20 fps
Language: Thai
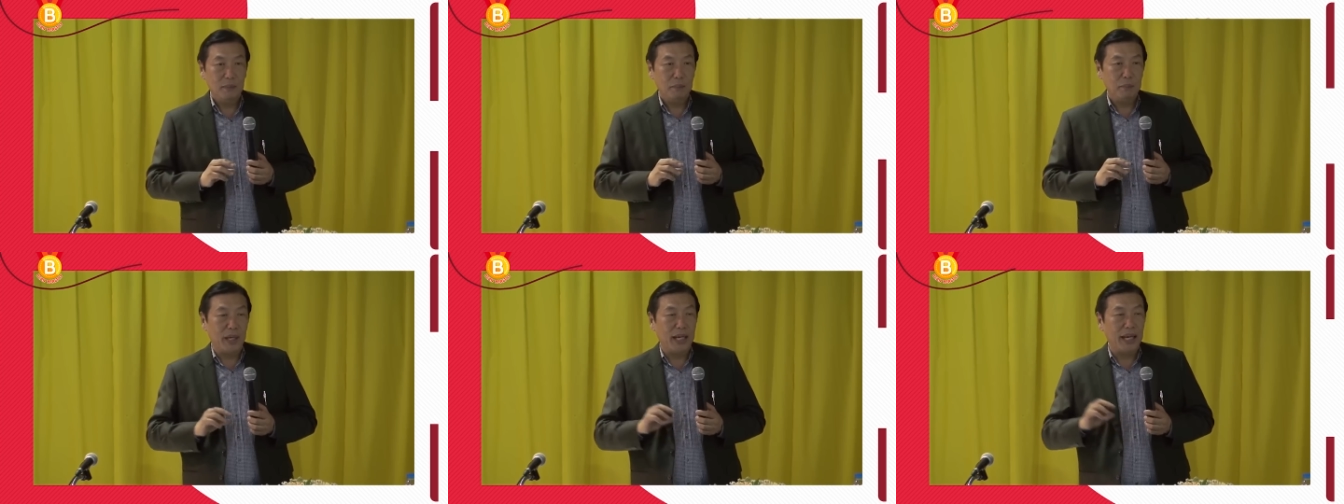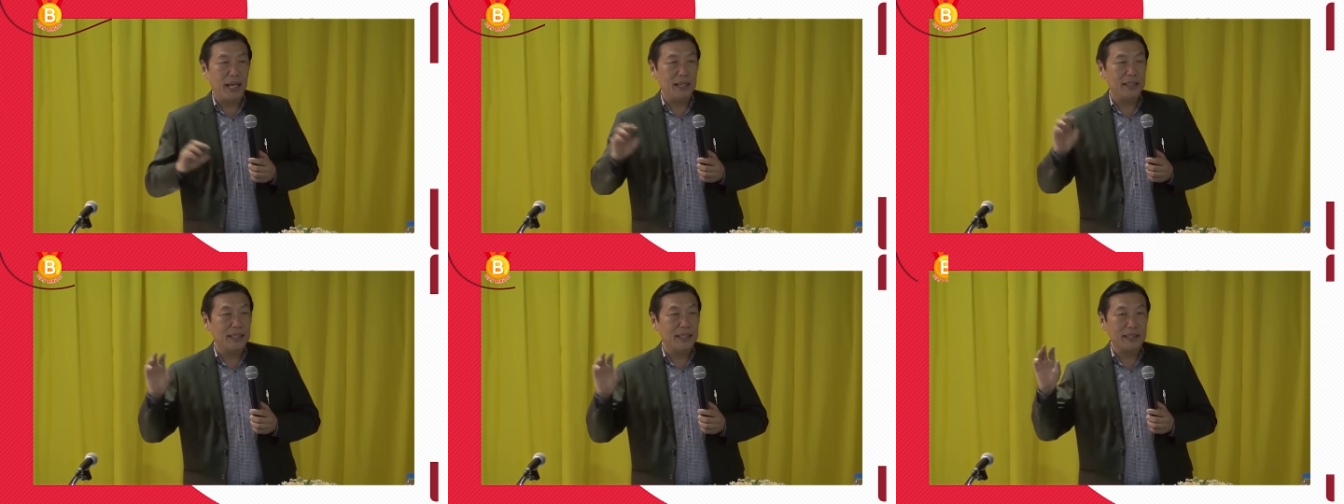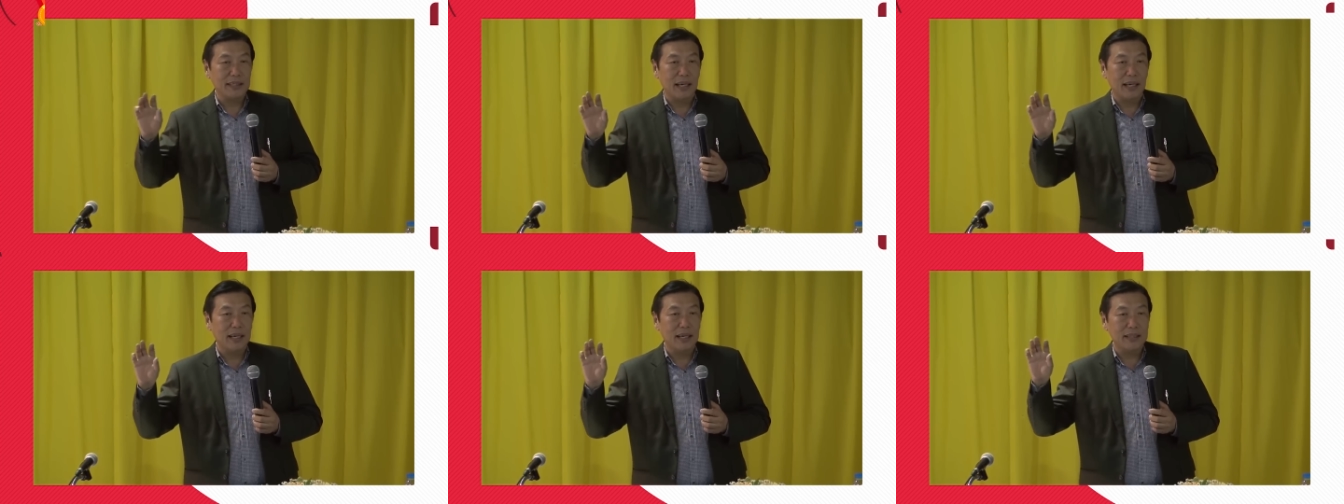ประเทศยิ่ง
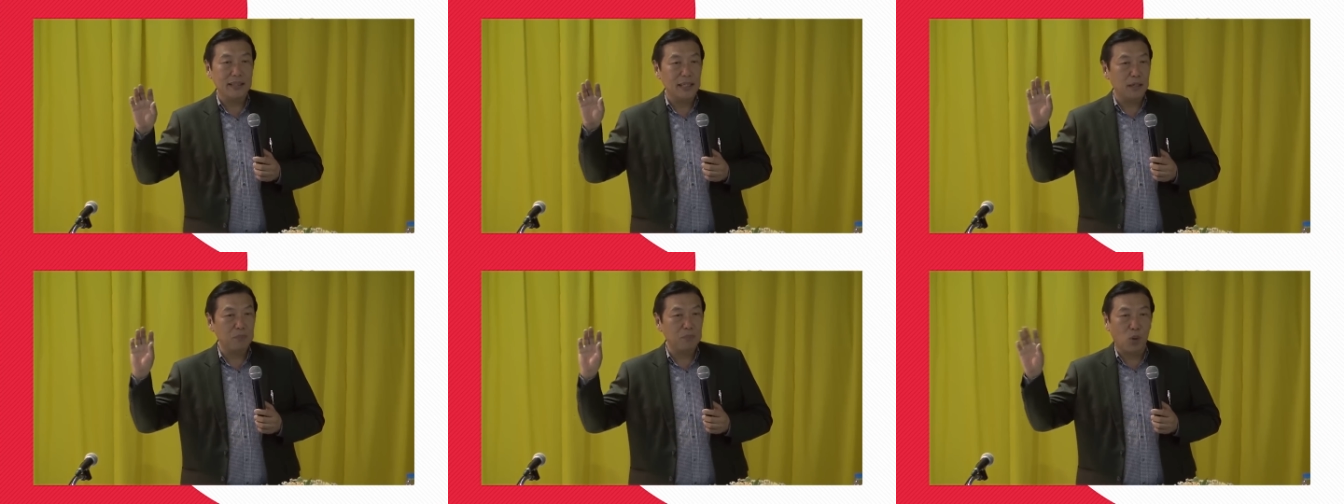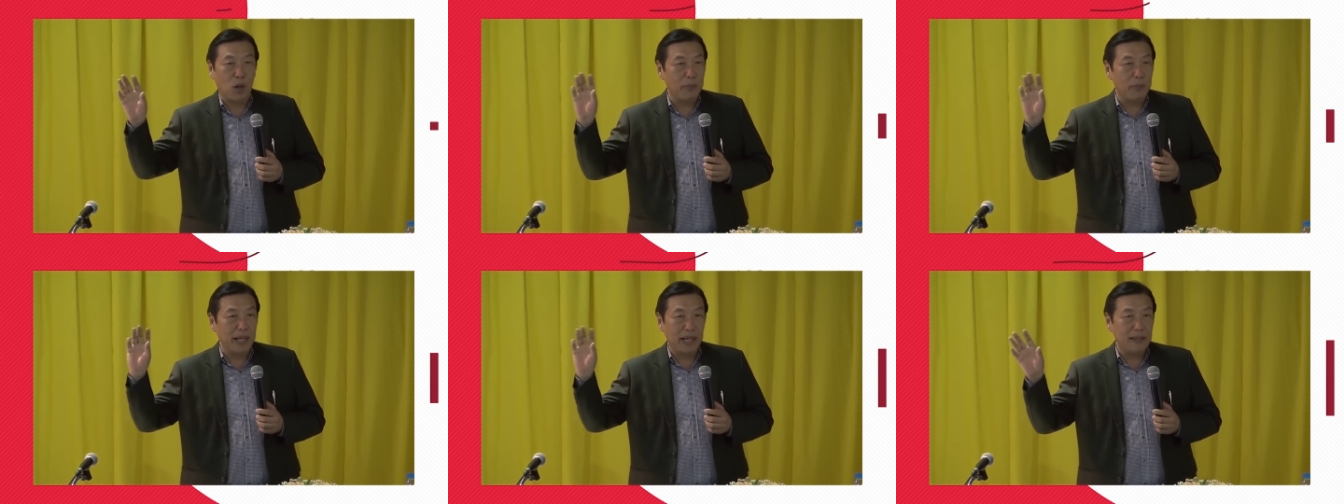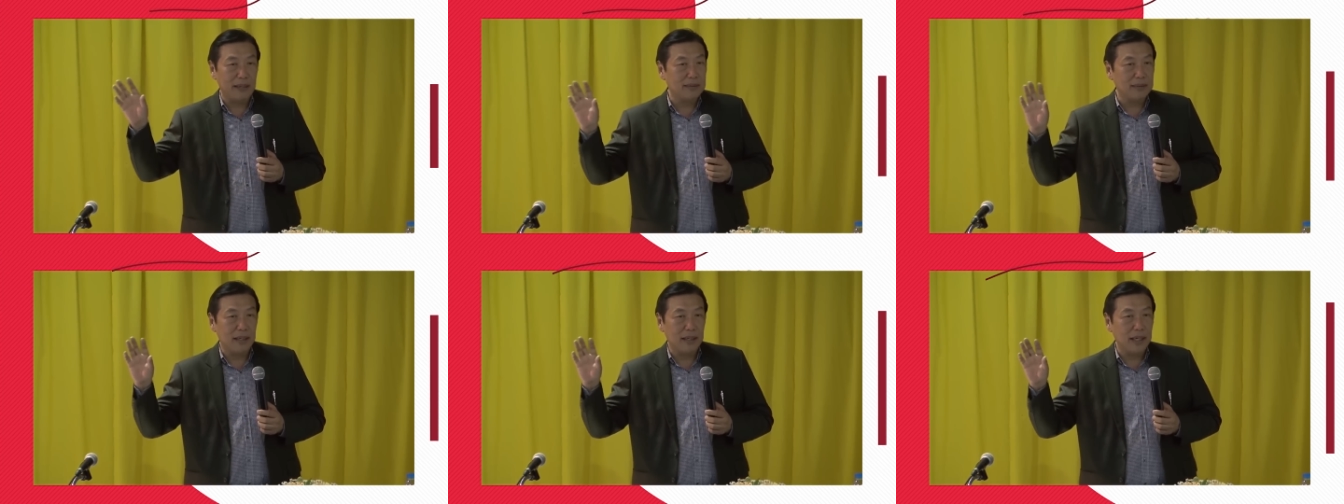เจริญยิ่งป่วยเป็น
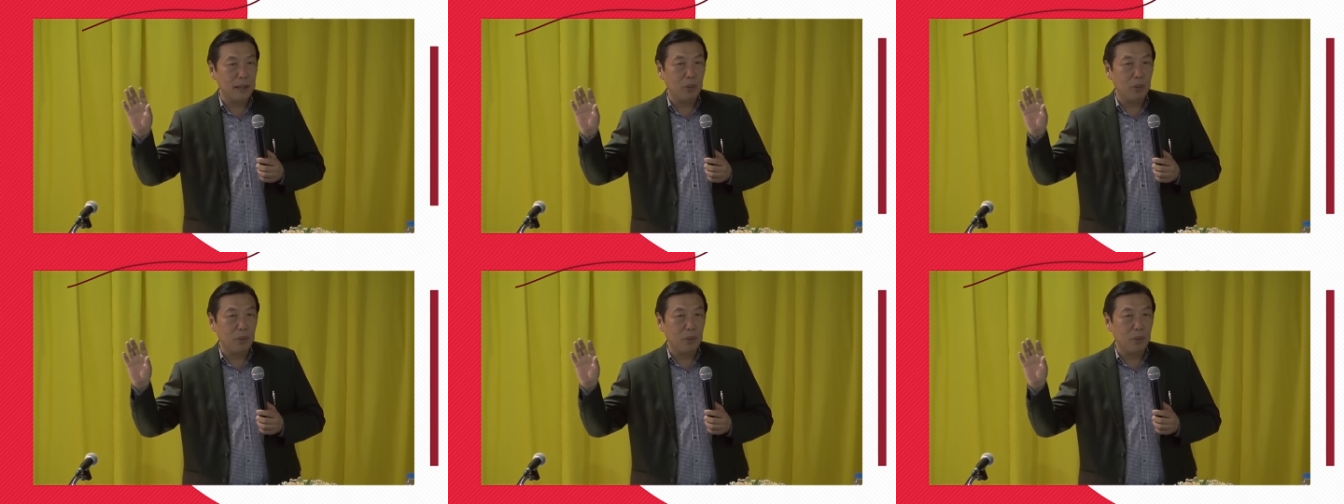NCD